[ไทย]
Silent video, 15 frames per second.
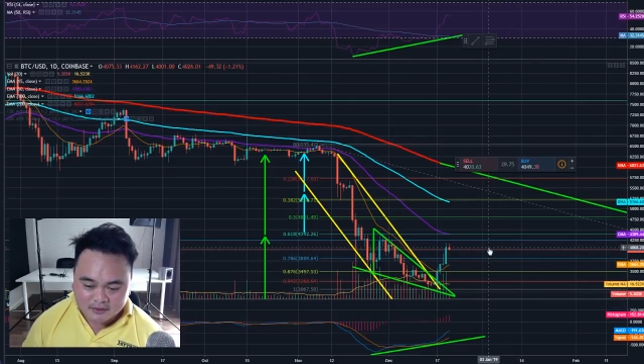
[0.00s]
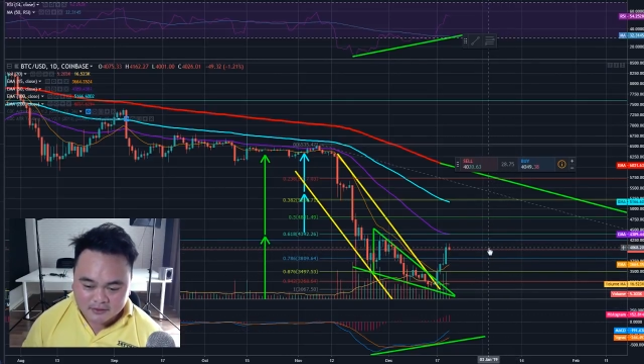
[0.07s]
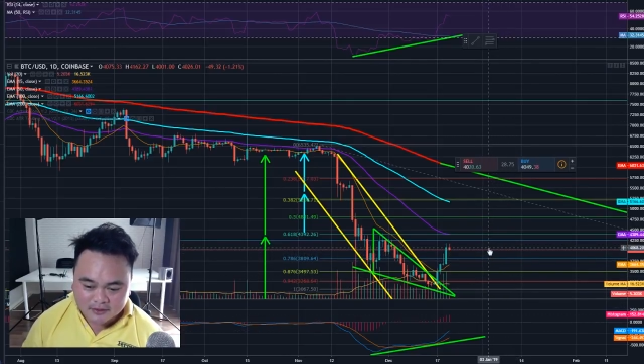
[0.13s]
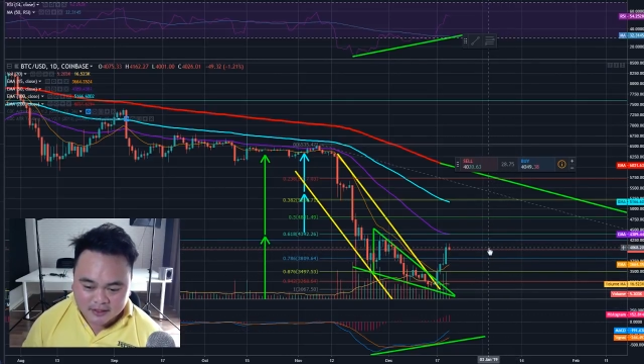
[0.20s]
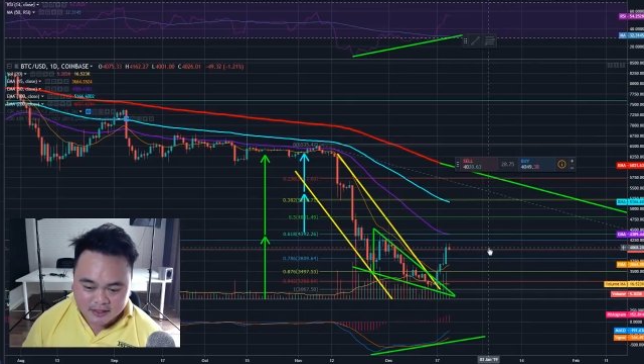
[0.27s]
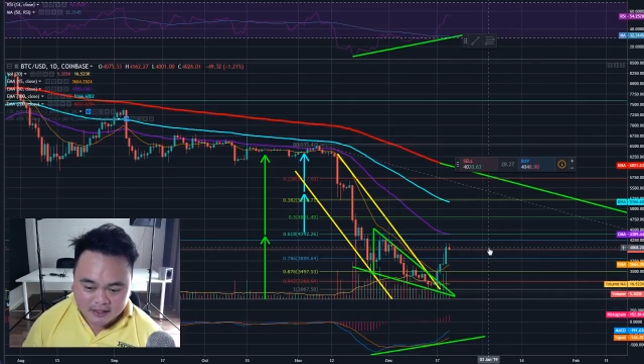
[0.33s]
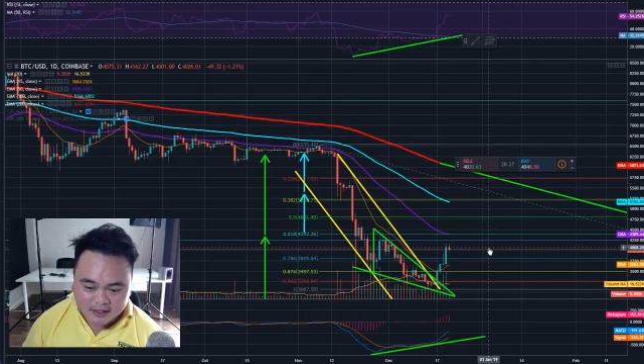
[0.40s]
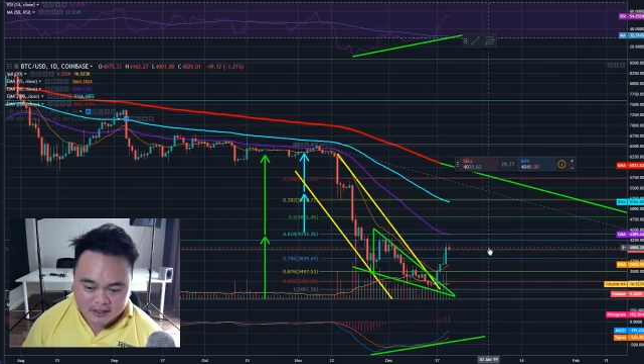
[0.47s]
โอ
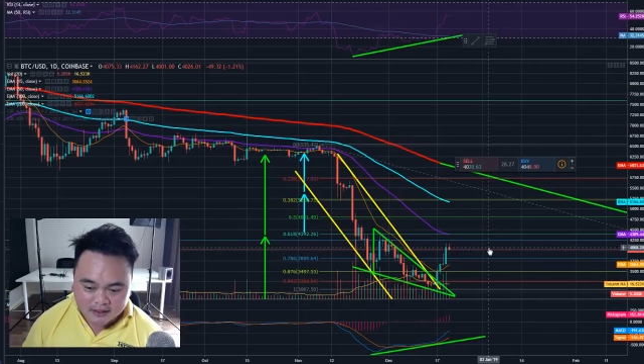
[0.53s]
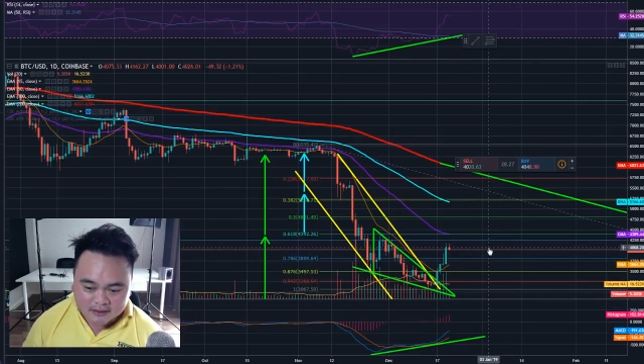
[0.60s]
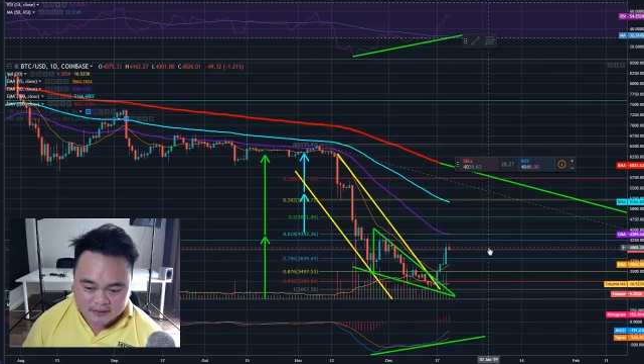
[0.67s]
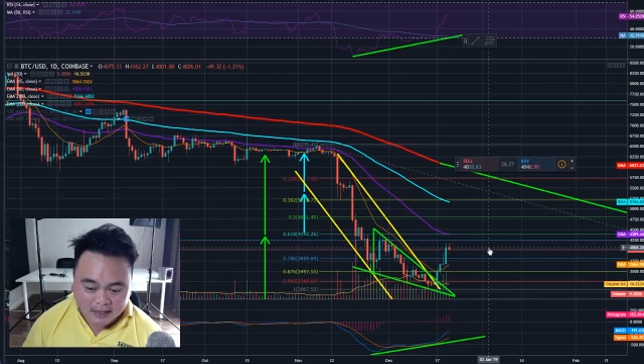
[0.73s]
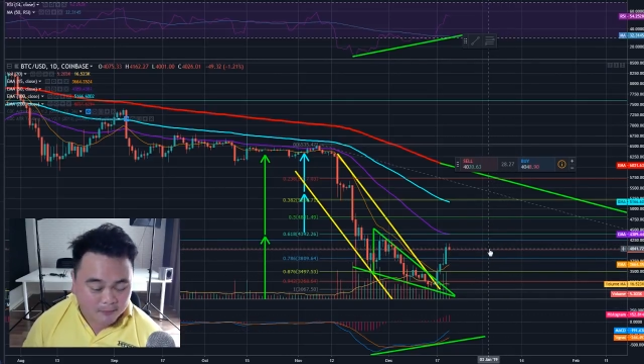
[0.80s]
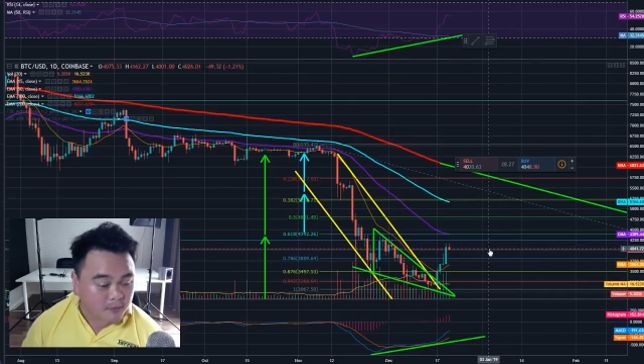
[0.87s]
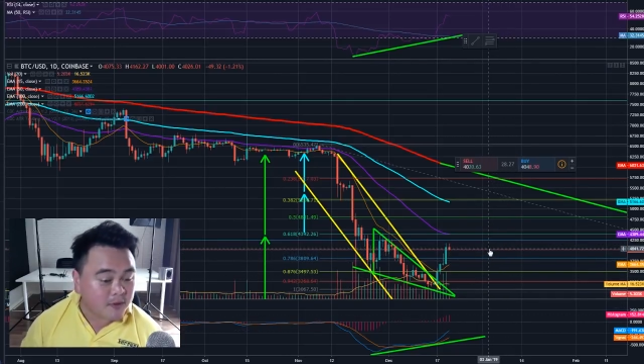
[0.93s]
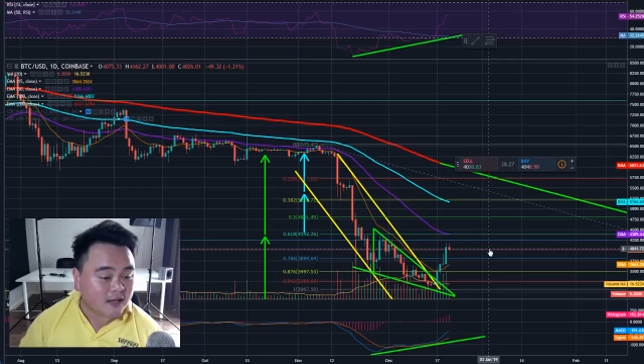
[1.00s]
เค
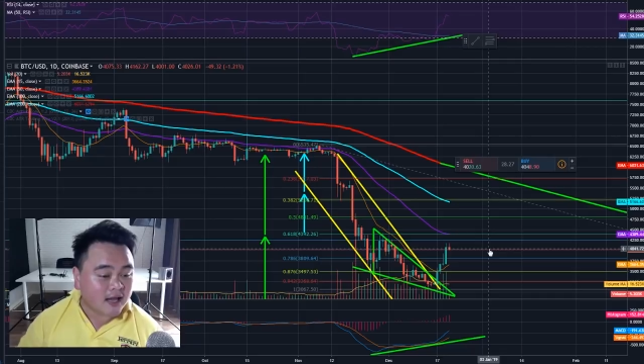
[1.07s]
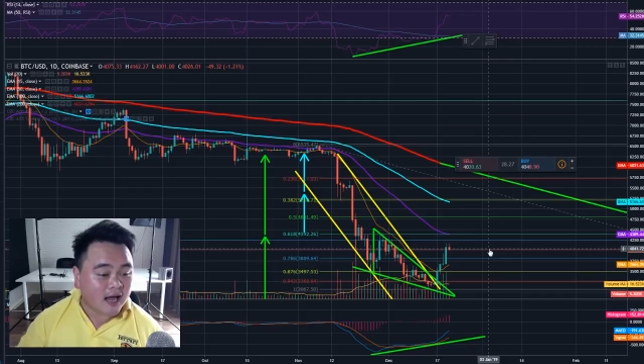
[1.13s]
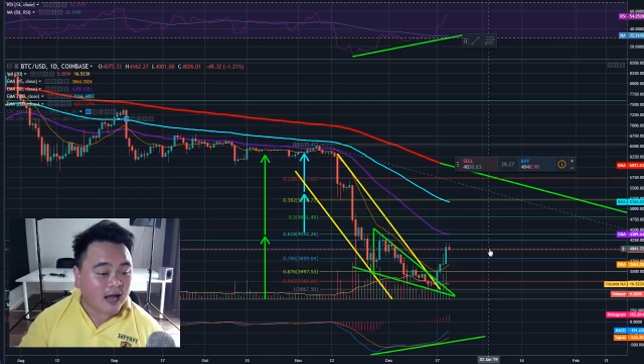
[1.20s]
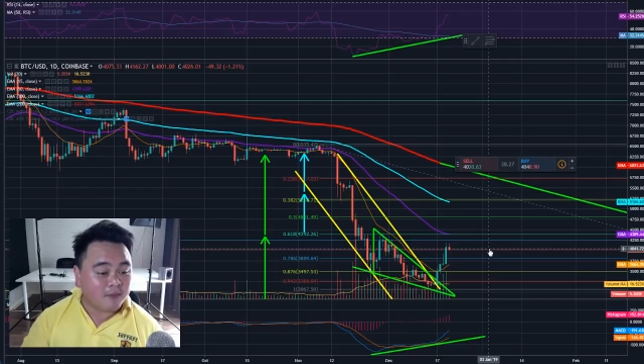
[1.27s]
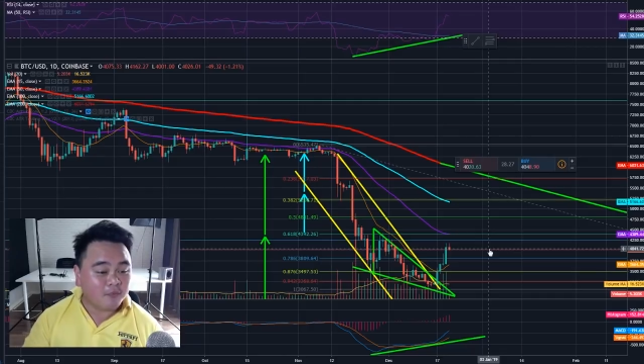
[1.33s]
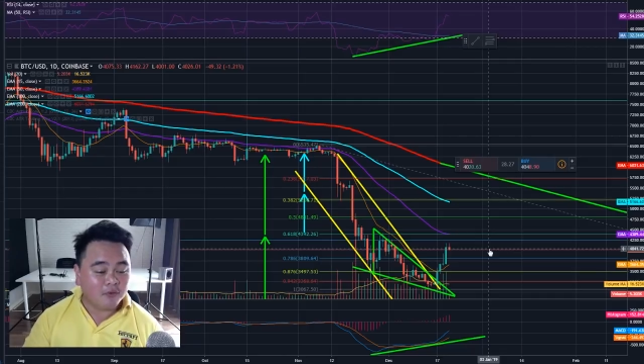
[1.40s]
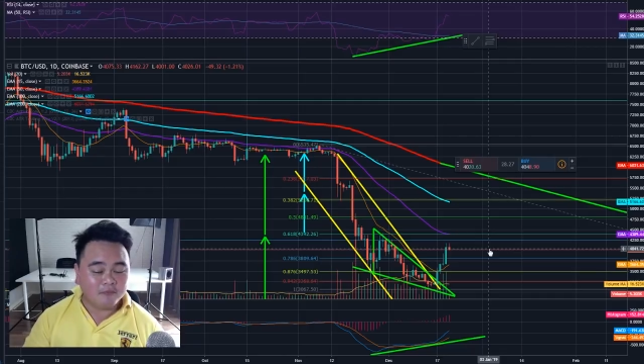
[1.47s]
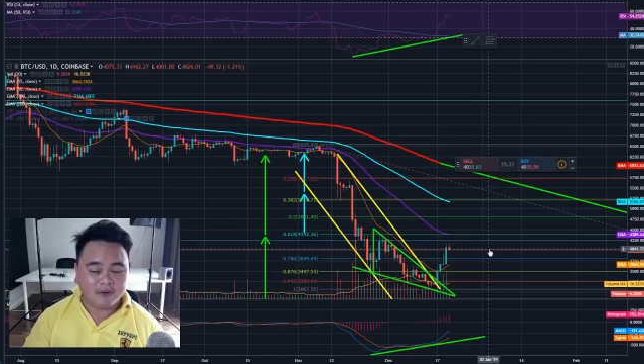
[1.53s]
ถามว่าผิด
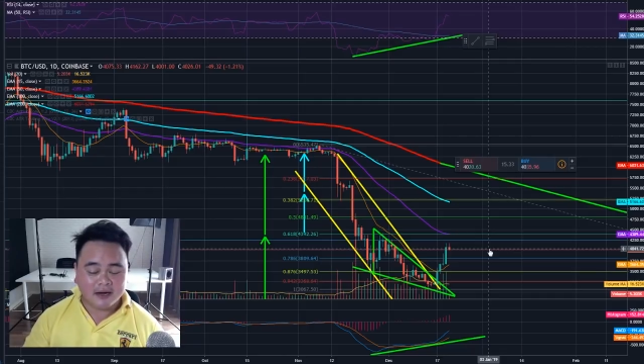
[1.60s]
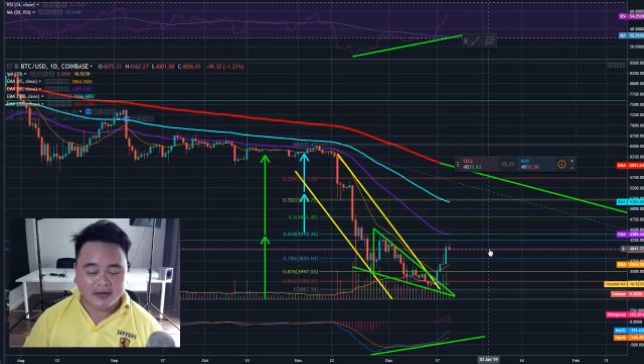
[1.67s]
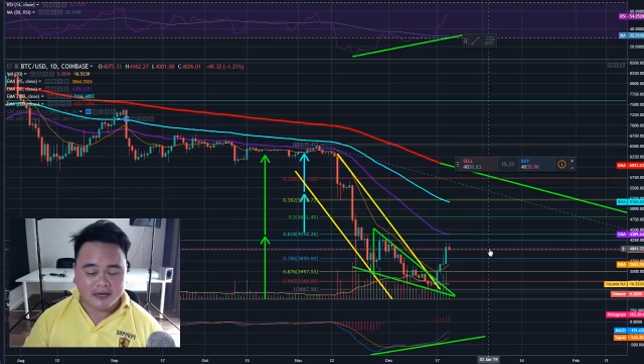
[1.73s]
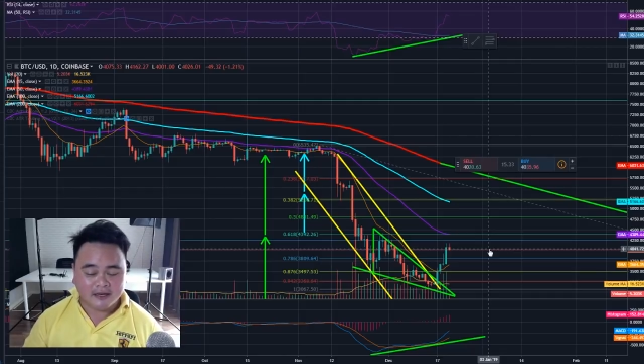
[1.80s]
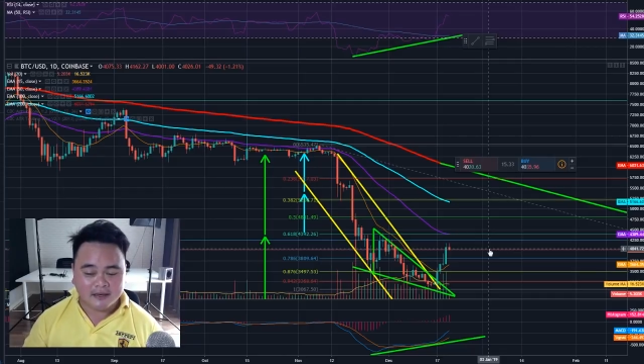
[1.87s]
คาดผมไหม